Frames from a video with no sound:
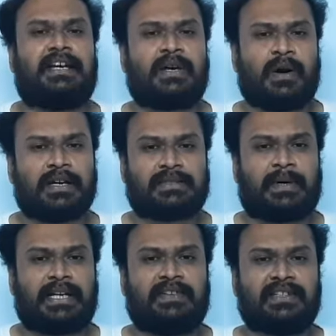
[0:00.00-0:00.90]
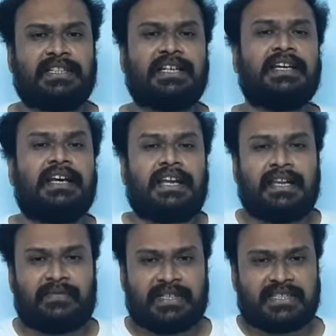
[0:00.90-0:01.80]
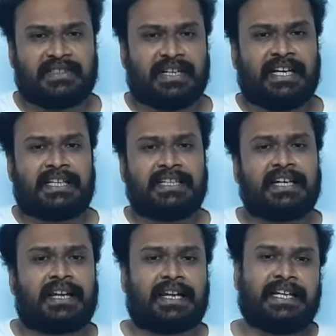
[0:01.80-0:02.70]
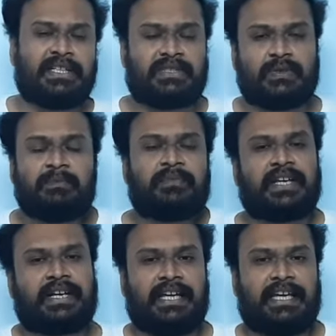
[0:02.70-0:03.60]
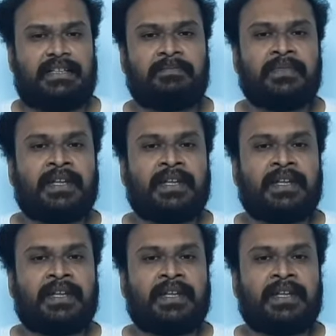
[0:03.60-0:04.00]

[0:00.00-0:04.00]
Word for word: காங்கிரஸ் பார்ட்டி வந்து லெஃப்டிஸ்ட்டும் கிடையாது ரைட்டிஸ்ட்டும் கிடையாது